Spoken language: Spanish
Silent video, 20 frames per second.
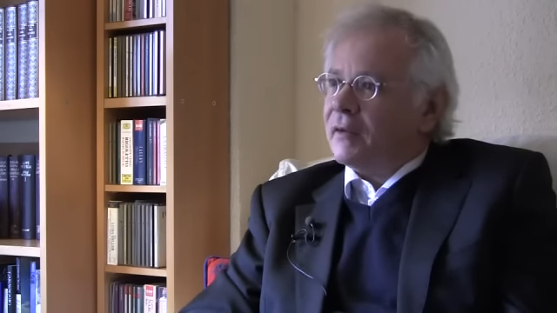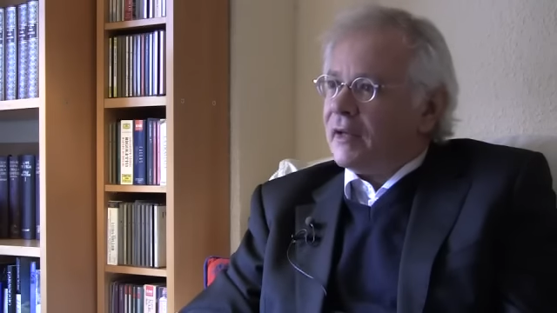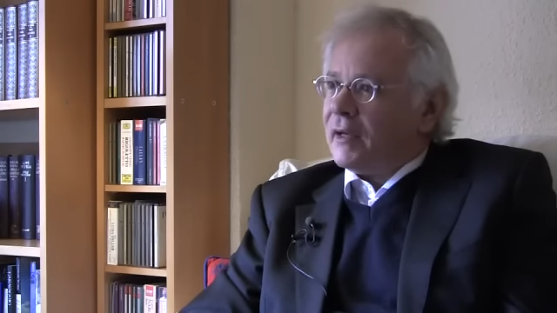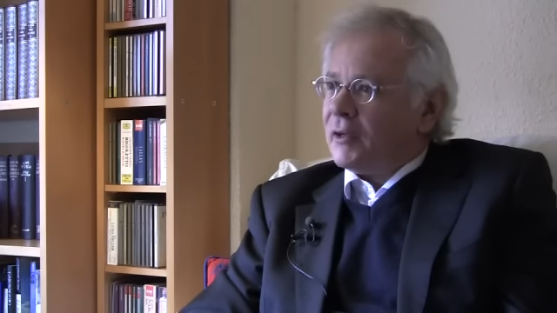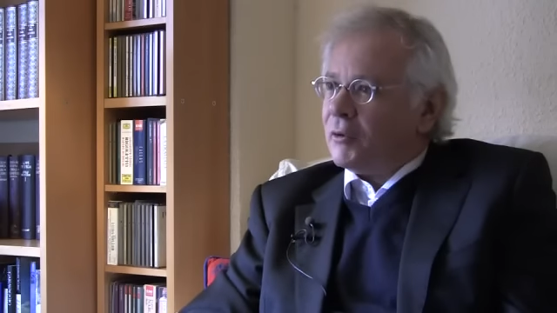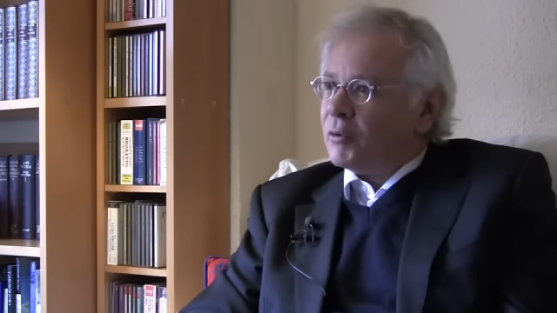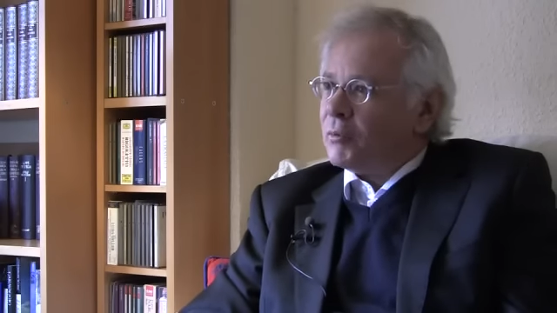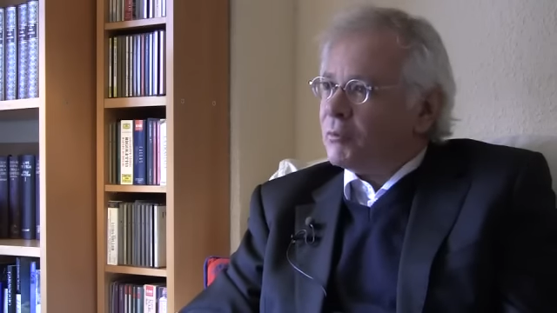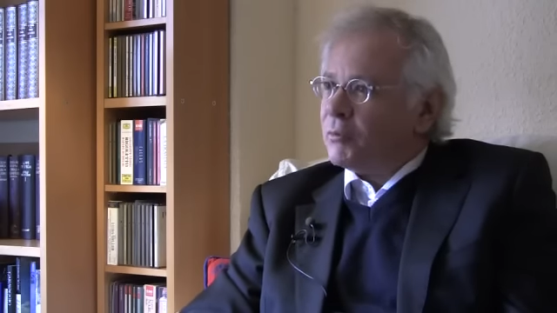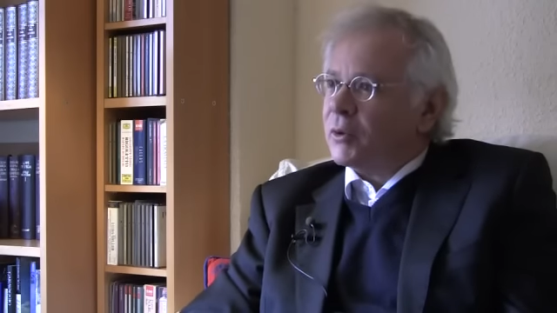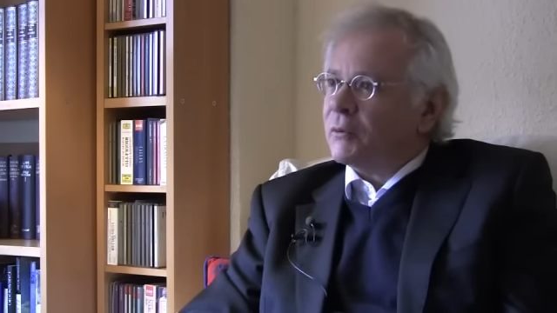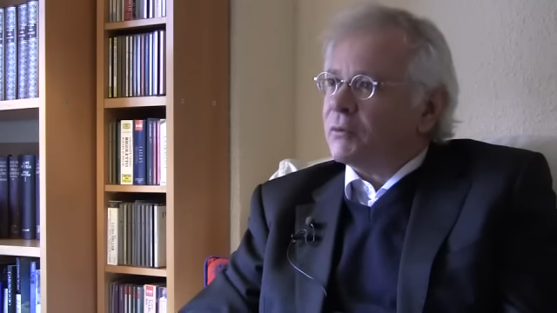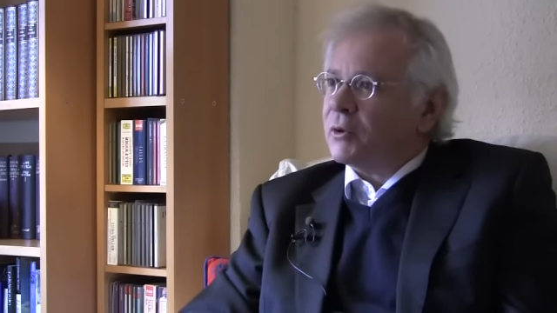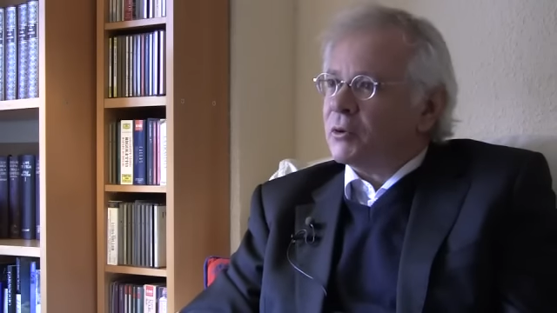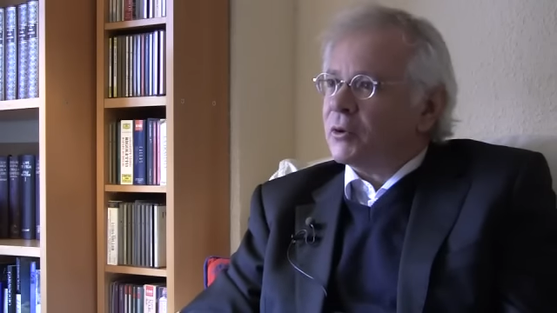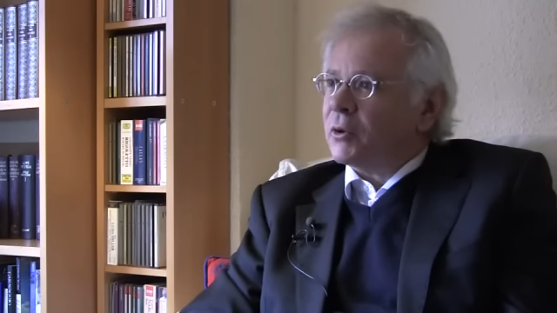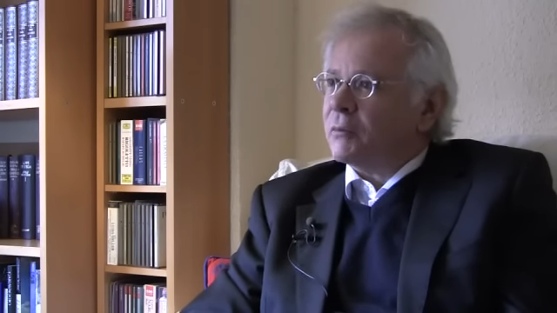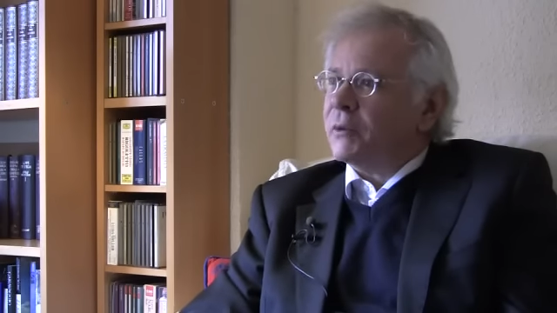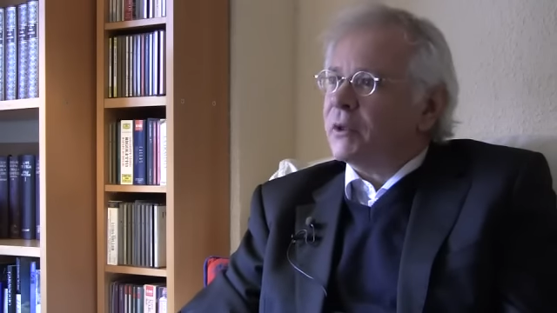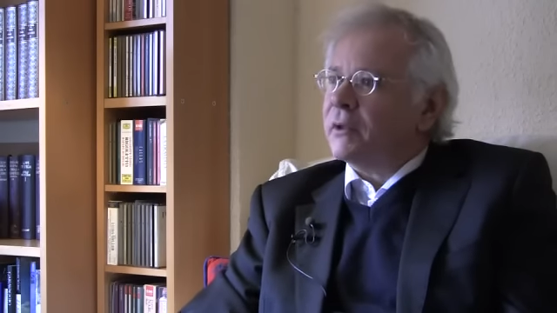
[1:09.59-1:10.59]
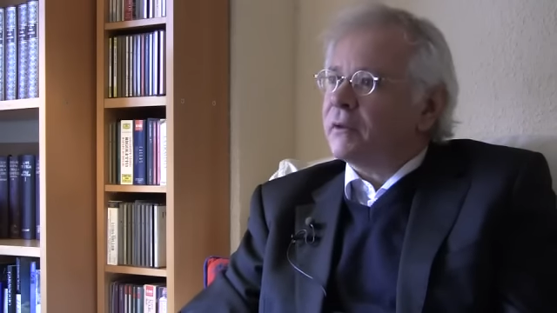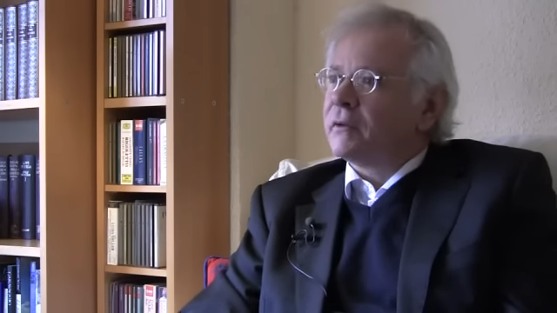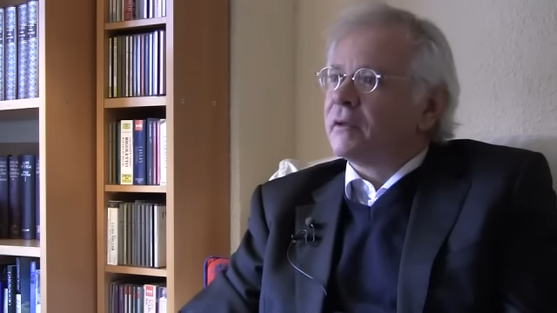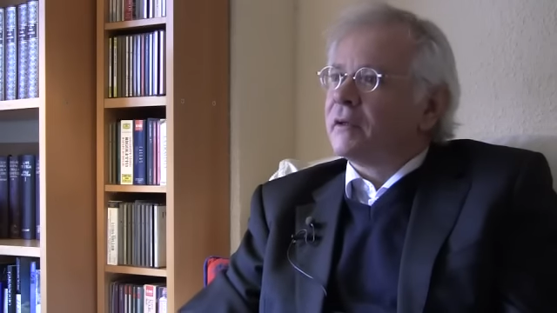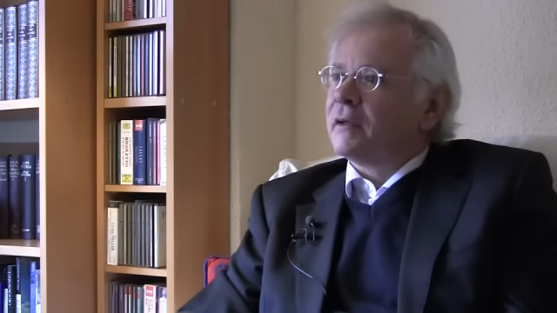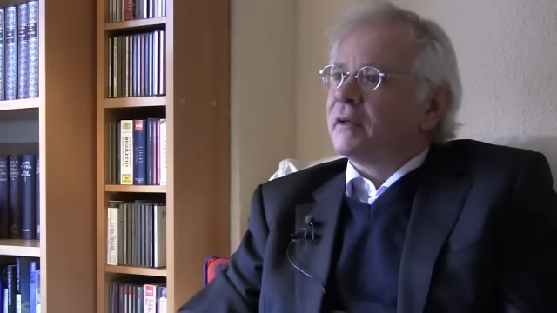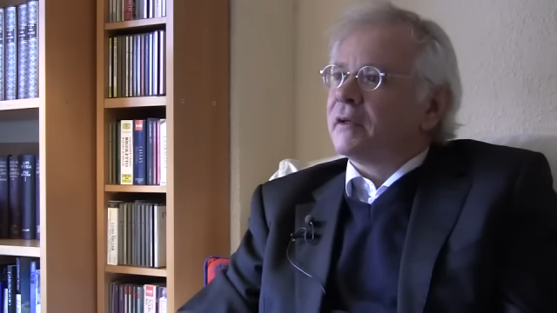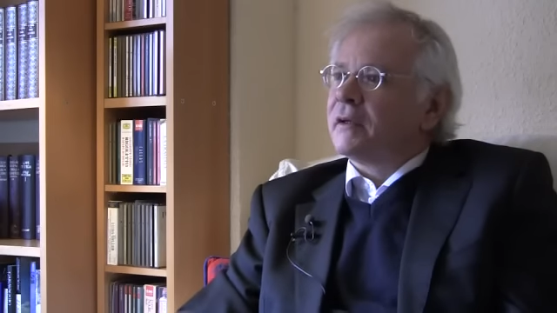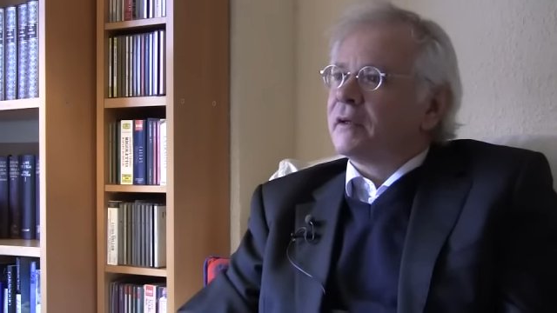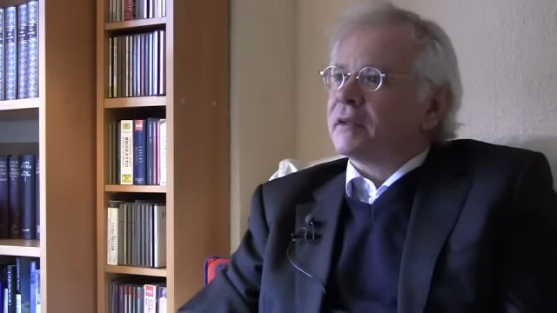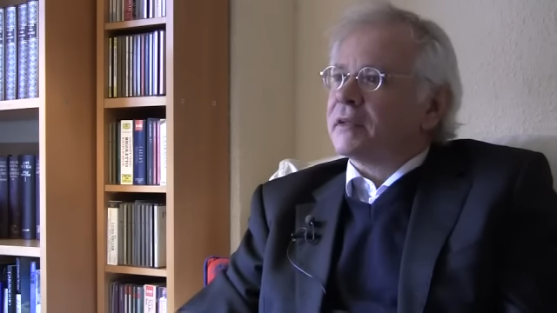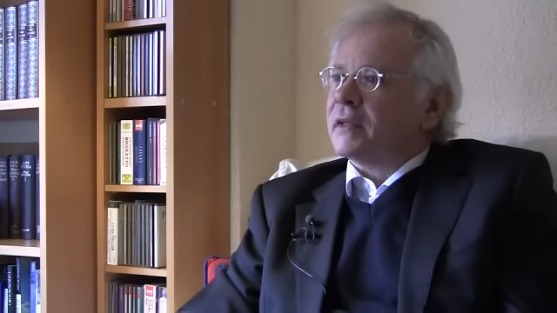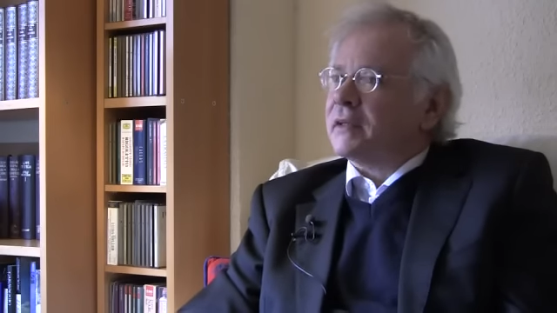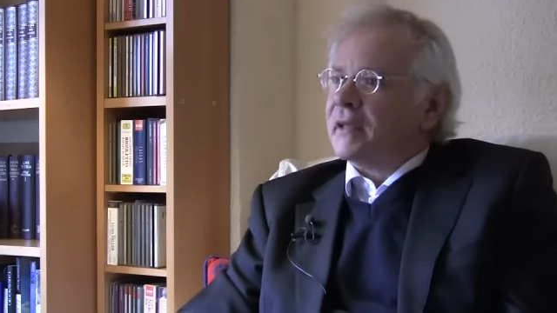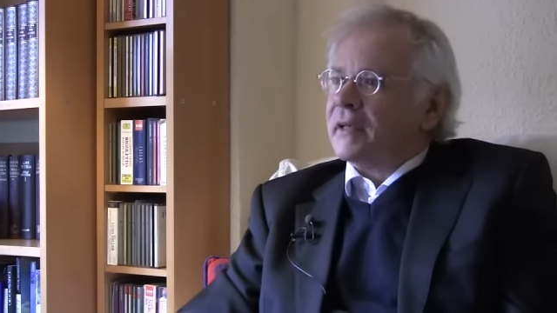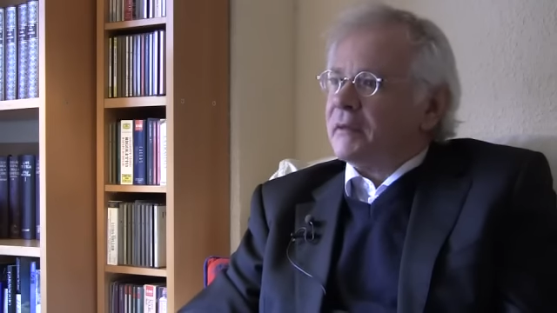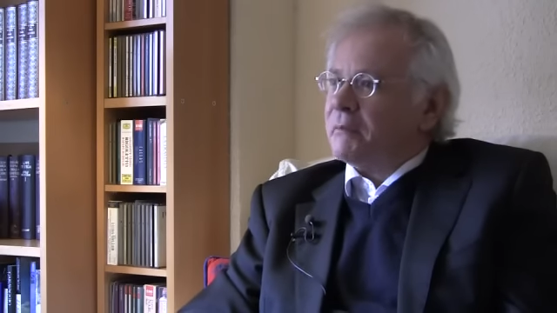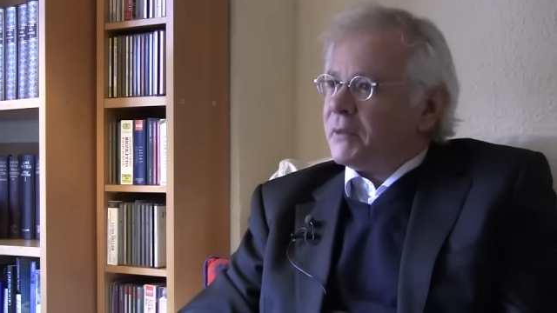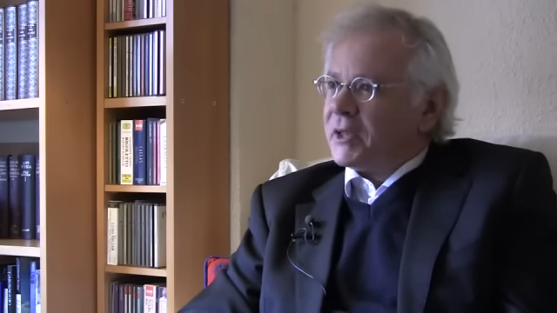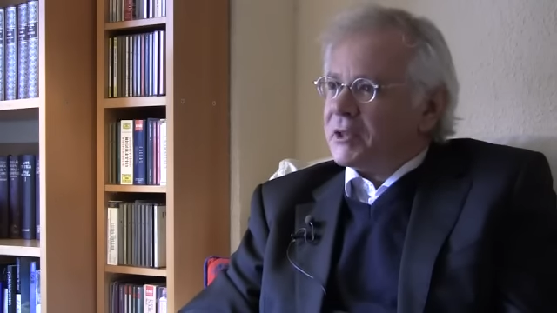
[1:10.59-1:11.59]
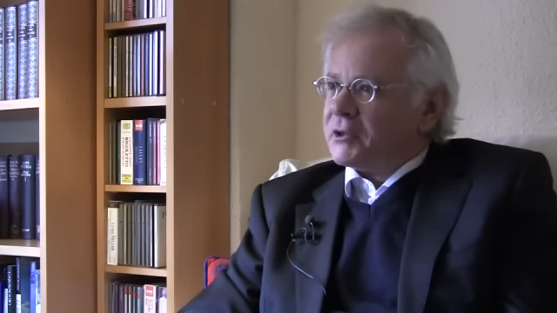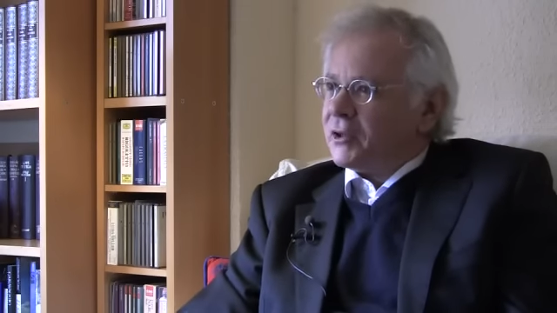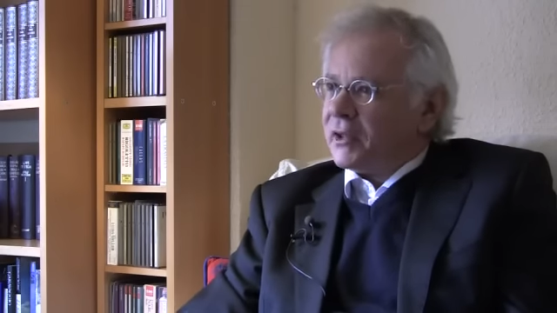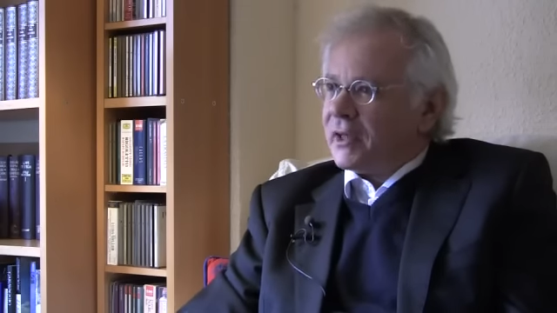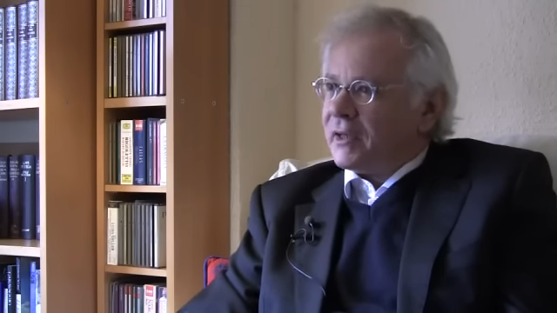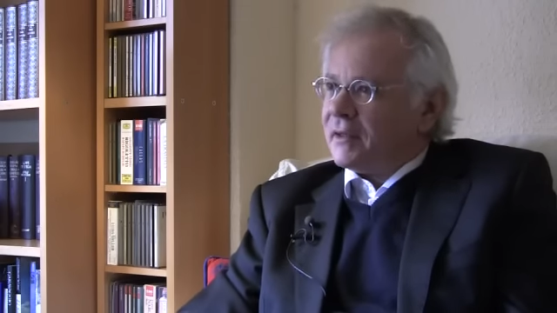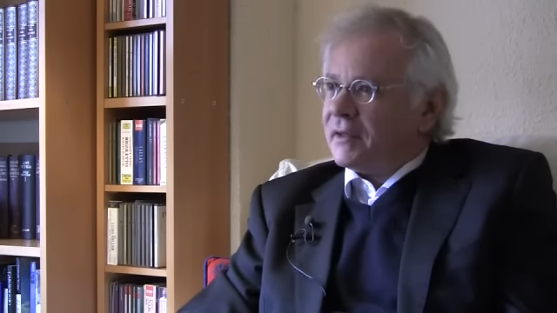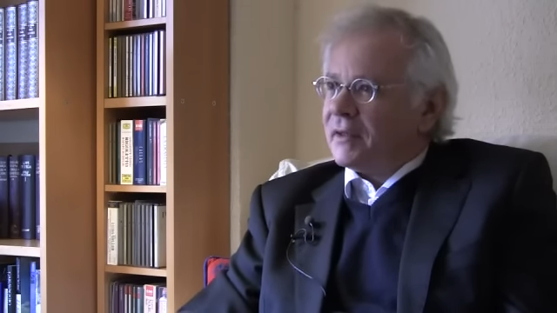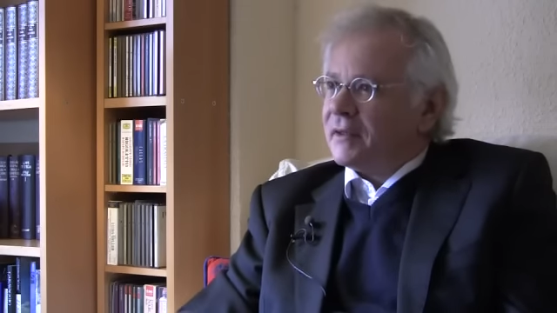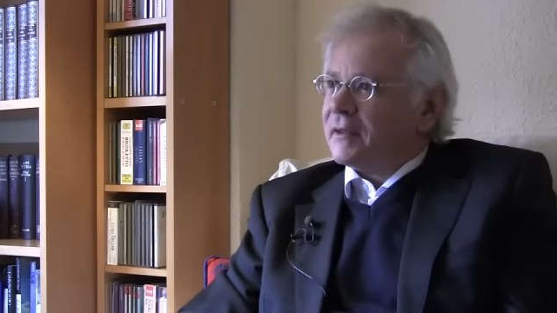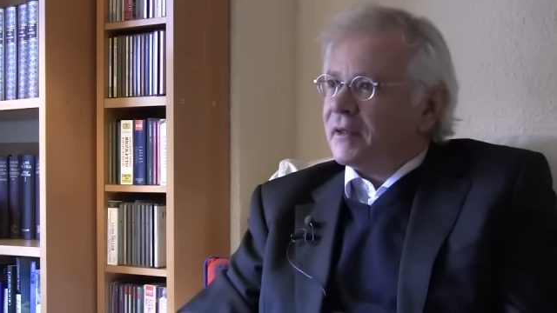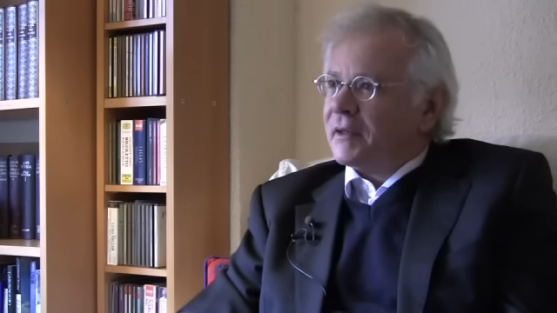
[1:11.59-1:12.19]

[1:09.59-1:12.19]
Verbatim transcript: de ningún pueblo europeo que sea tan impresionante,